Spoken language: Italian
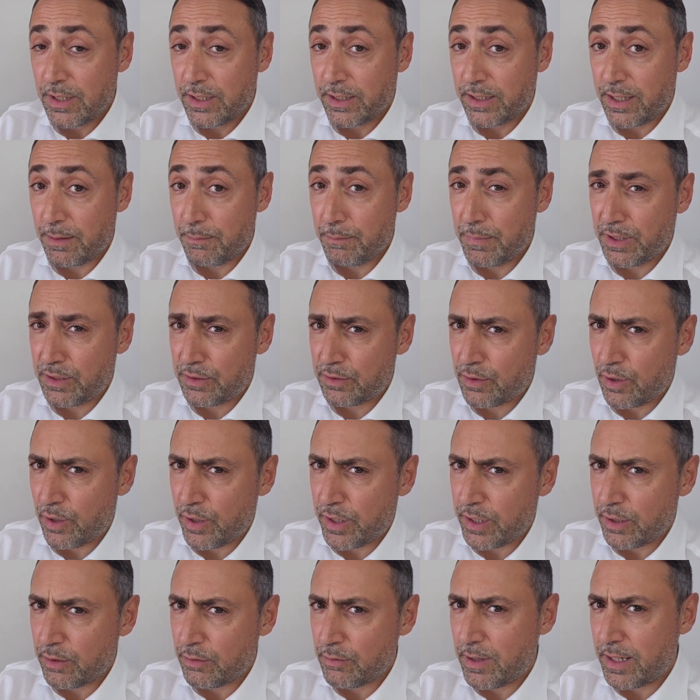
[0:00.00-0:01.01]
che Bitcoin
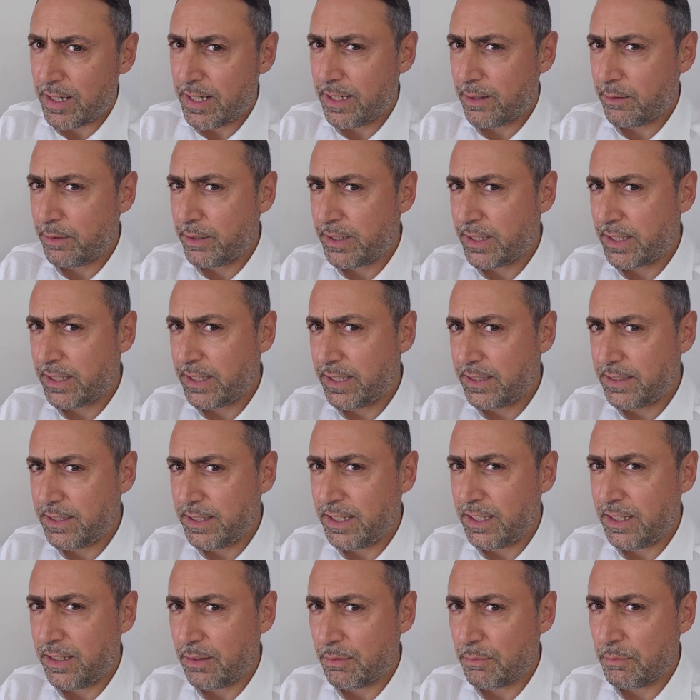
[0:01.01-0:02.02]
è uguale quindi ad
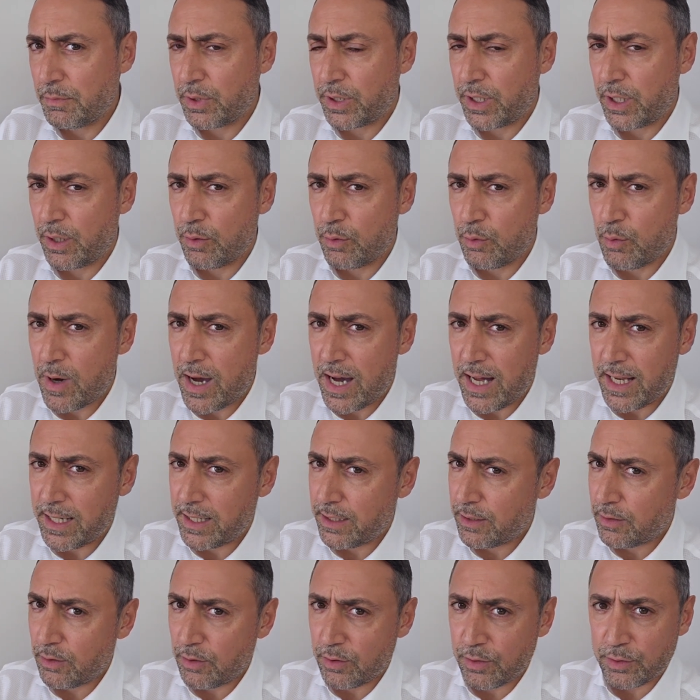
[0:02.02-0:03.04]
Ethereum, che è uguale,
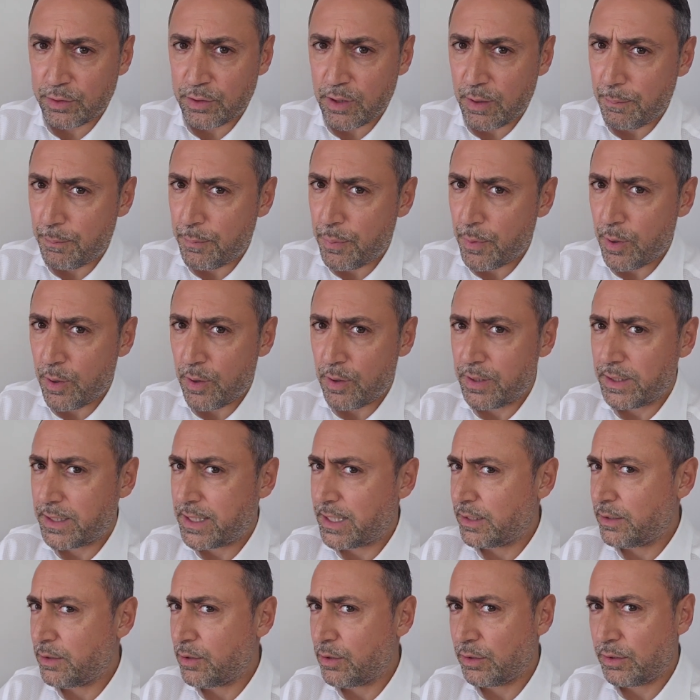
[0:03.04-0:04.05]
non lo so, a
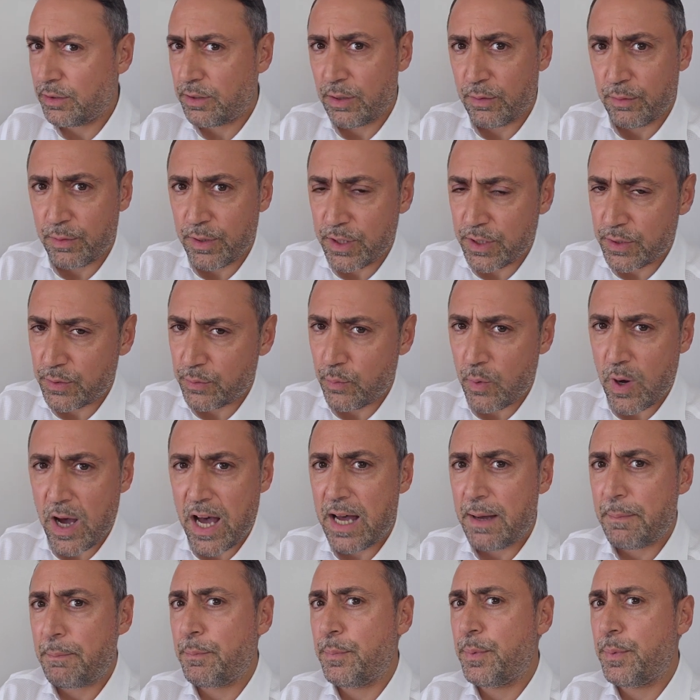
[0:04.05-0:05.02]
Polkadot, a Uniswap,